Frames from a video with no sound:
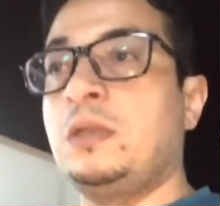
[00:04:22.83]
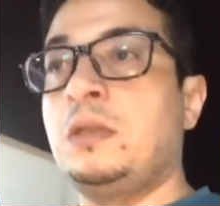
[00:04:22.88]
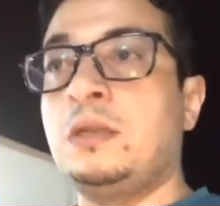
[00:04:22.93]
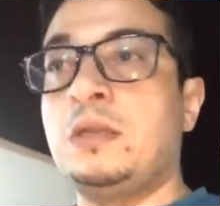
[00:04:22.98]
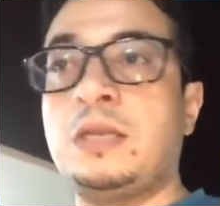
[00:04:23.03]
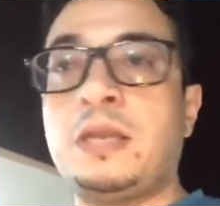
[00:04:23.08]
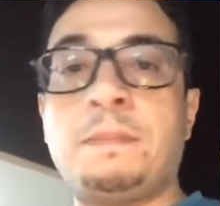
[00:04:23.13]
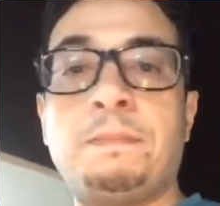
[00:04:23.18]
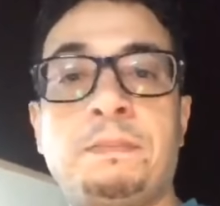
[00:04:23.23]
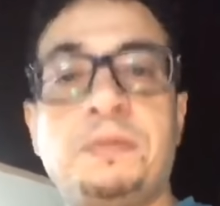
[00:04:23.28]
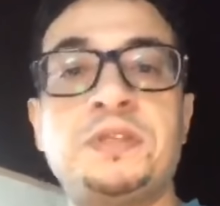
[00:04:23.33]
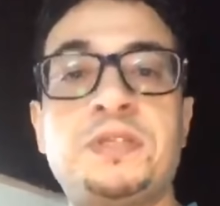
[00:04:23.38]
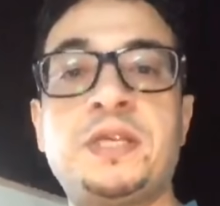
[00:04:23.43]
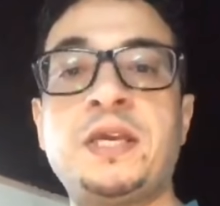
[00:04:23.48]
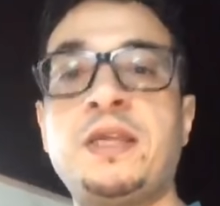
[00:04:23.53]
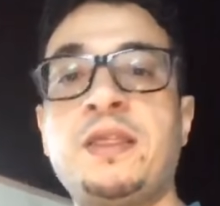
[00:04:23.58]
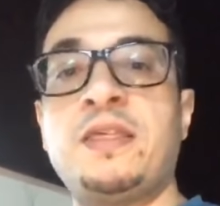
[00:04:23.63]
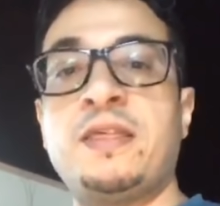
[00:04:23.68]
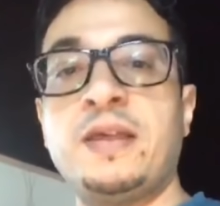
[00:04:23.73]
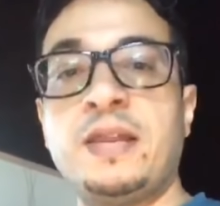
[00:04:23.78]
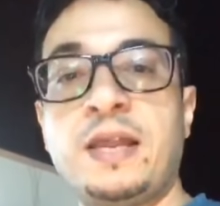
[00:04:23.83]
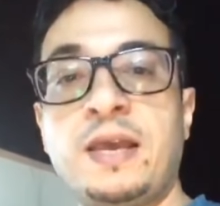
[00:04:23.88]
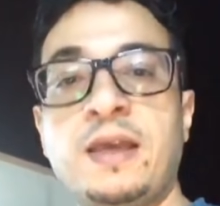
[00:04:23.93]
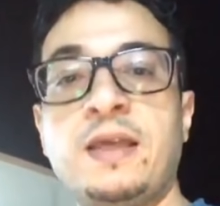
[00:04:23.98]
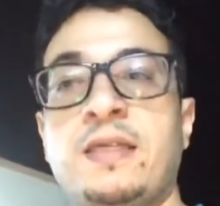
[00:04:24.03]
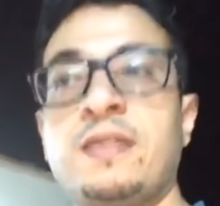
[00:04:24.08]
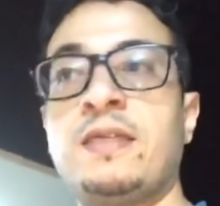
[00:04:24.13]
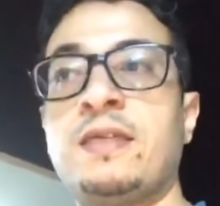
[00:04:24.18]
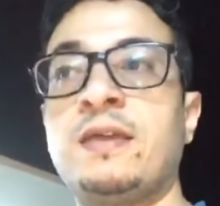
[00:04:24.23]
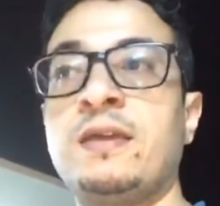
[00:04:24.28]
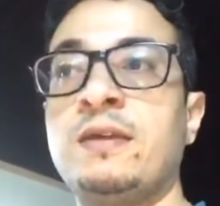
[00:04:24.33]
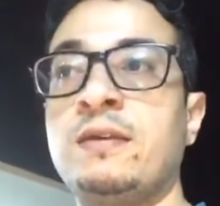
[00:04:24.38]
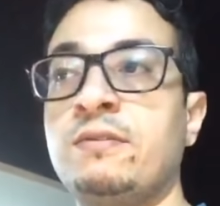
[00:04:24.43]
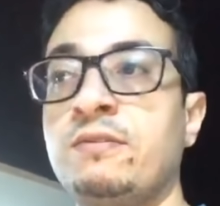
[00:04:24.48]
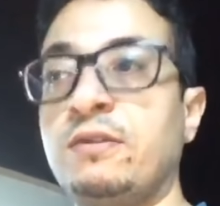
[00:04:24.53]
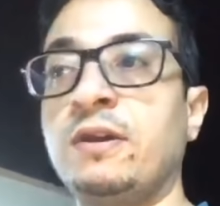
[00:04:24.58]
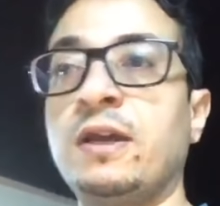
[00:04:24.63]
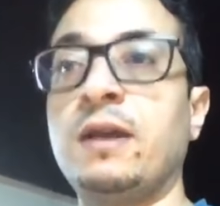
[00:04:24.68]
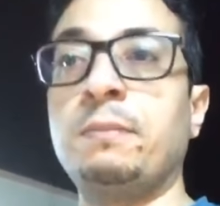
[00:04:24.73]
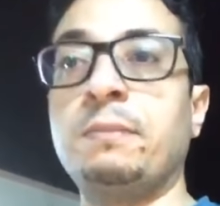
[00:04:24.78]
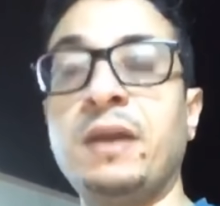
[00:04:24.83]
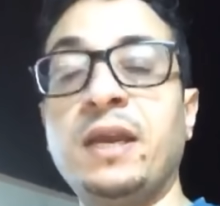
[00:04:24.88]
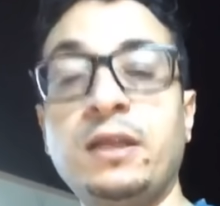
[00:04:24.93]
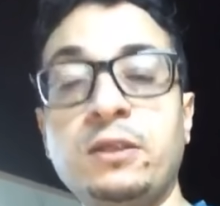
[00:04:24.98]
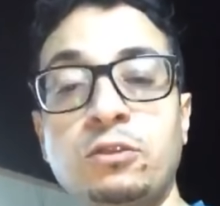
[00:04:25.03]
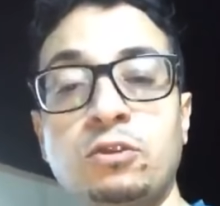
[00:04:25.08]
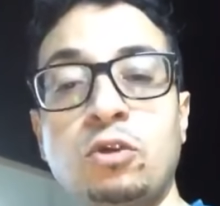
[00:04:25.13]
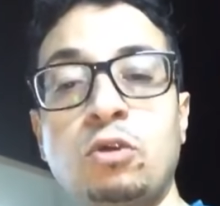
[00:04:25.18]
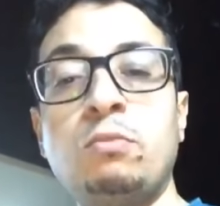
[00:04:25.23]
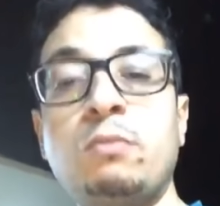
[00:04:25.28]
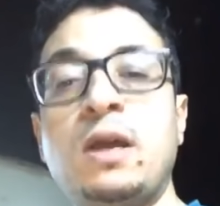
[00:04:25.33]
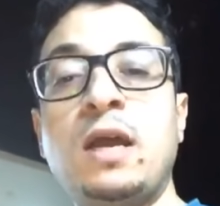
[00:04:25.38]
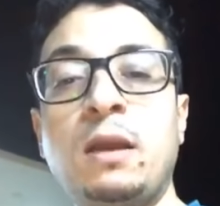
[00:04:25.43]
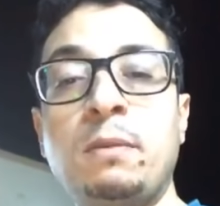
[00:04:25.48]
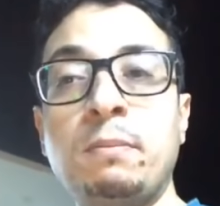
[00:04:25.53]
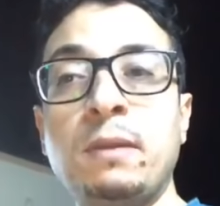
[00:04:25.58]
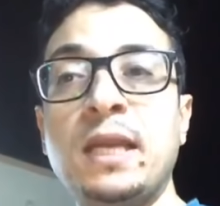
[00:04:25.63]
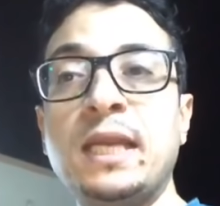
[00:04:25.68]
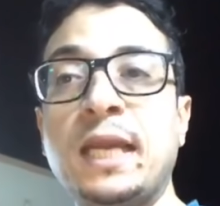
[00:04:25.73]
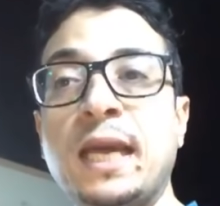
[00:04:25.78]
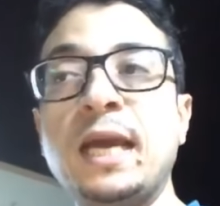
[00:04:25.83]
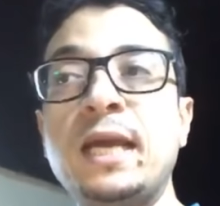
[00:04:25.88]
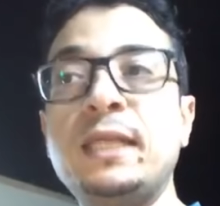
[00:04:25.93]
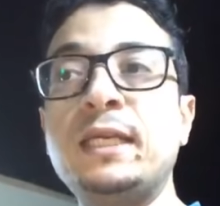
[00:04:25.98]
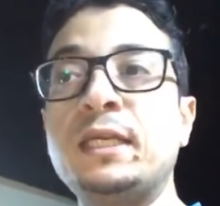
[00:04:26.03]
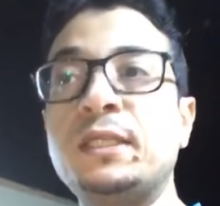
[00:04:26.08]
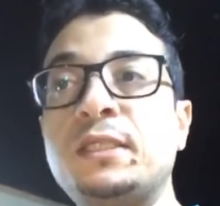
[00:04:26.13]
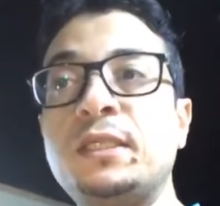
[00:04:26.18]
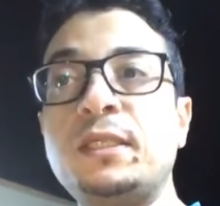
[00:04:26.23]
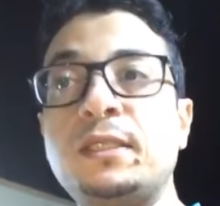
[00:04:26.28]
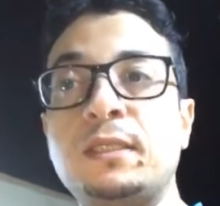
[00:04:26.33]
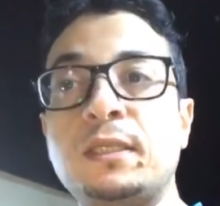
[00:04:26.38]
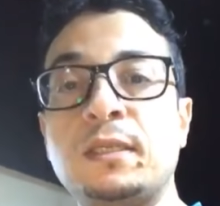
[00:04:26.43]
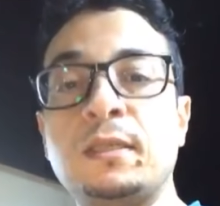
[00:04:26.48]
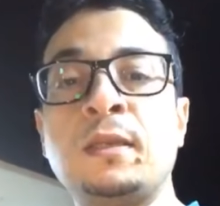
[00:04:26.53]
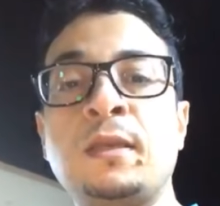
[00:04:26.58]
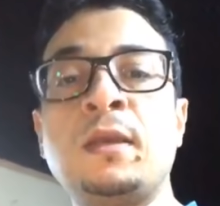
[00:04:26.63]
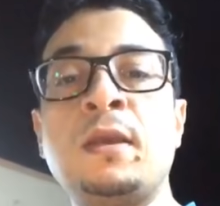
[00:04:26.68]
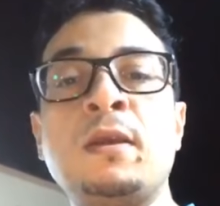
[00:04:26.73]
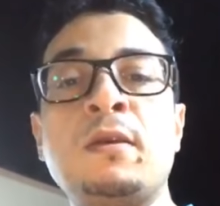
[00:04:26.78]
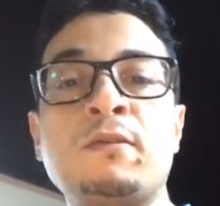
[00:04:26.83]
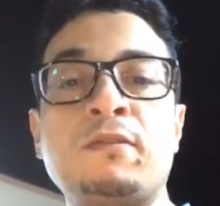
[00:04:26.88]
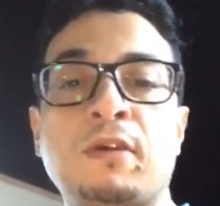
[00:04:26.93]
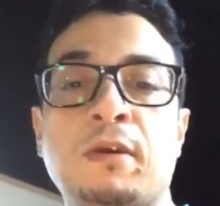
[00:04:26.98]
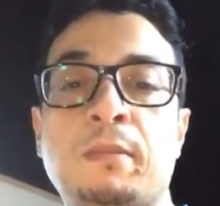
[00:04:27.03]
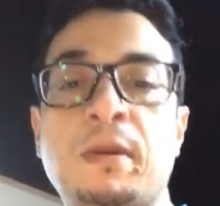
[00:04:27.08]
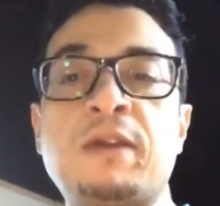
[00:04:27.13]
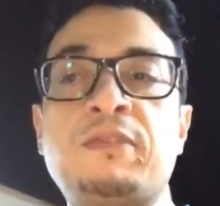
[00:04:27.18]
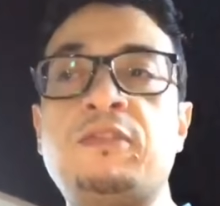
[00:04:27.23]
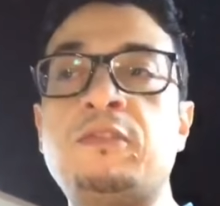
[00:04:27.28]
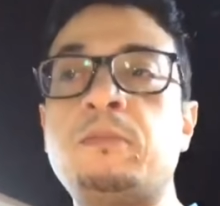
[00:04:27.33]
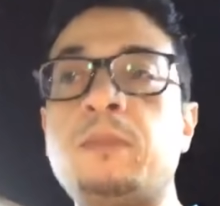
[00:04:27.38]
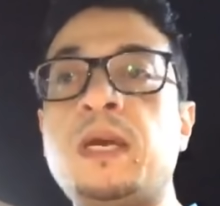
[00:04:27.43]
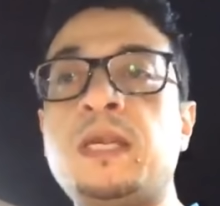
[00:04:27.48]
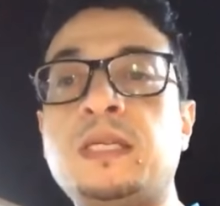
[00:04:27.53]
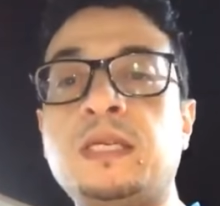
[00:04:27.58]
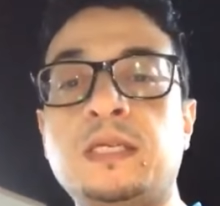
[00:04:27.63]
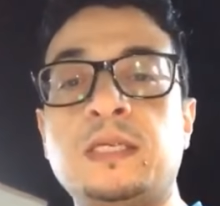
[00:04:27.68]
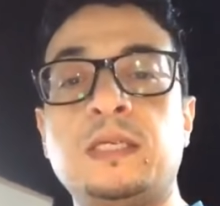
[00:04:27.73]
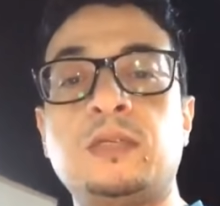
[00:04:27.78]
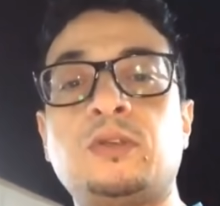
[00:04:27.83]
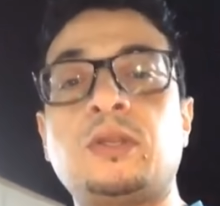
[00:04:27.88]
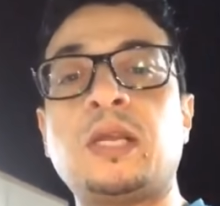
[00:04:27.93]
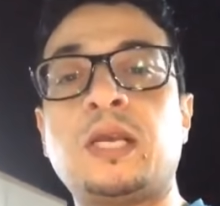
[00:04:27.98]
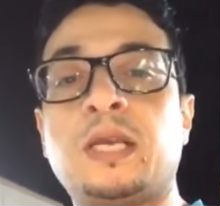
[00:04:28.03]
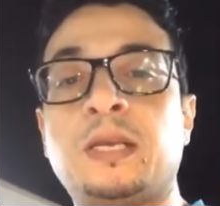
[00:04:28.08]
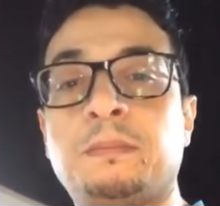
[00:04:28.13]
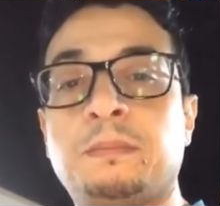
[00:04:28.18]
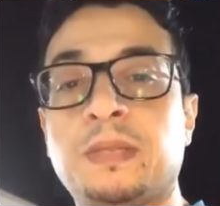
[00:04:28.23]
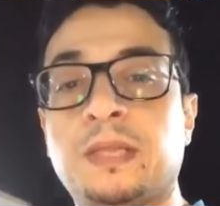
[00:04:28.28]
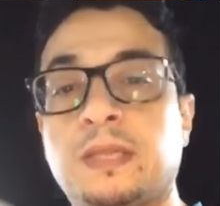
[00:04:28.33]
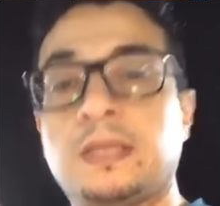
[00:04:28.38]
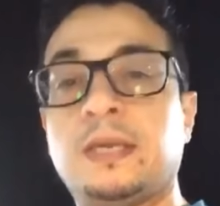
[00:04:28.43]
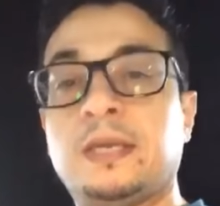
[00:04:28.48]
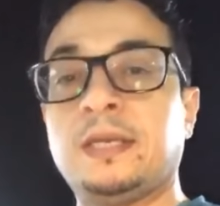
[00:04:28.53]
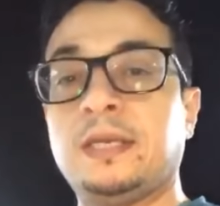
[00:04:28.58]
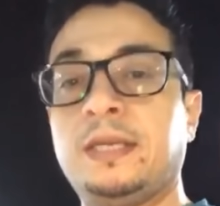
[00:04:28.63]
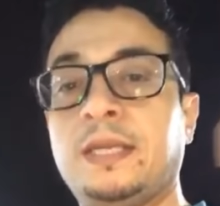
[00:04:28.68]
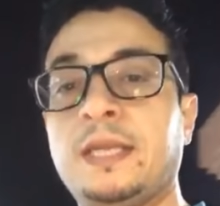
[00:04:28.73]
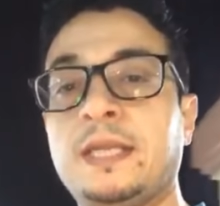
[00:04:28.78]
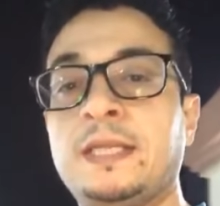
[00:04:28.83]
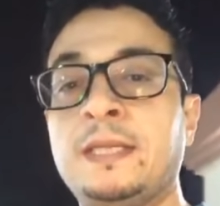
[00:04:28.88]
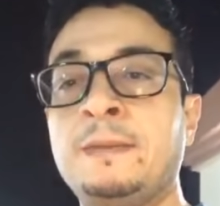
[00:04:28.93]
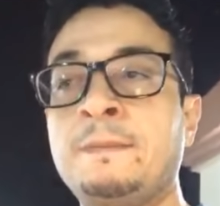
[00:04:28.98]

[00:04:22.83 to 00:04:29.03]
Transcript: لمبتين ثلاث فما عندهم أحمال عالية جدا فما في مانع إنه يركب بطاريات